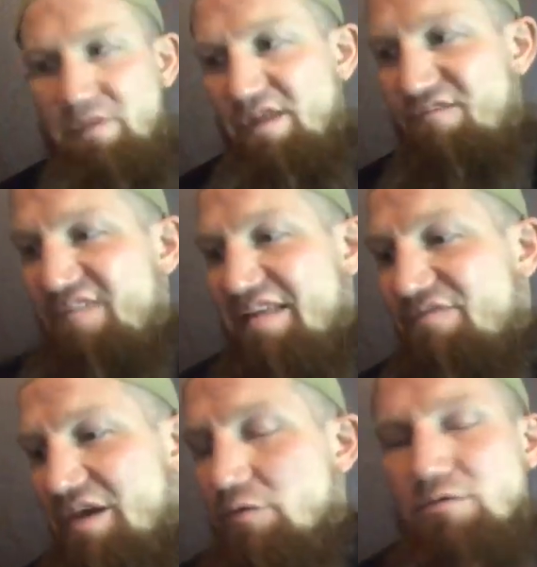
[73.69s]
Wenn
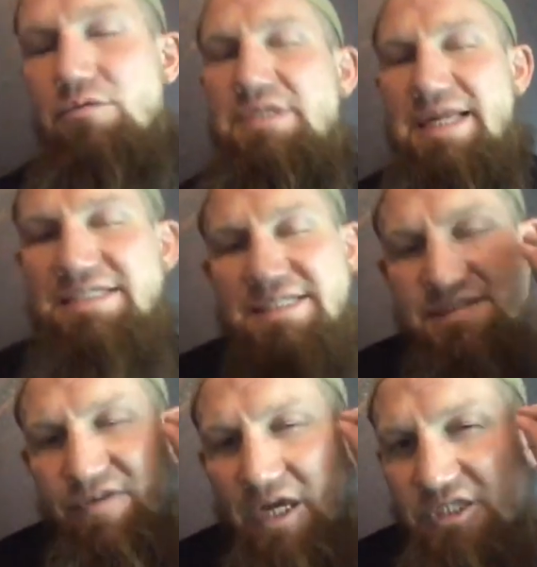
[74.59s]
wir, und das ist
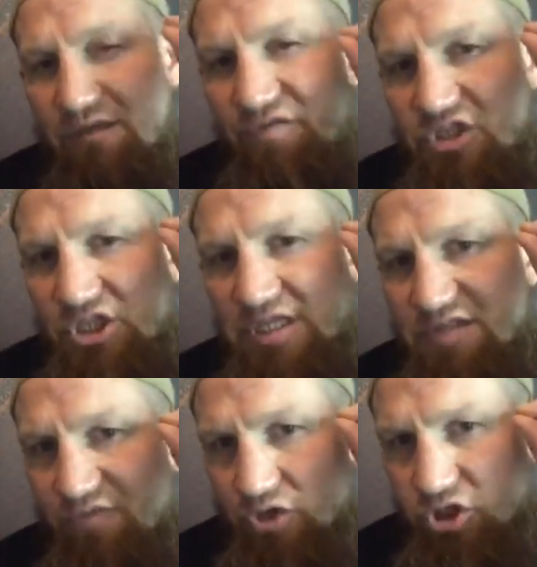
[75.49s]
vielleicht ein wichtiges
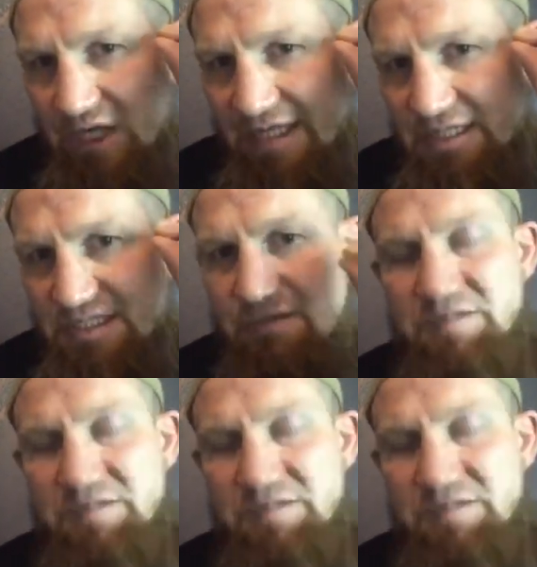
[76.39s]
Verständnis,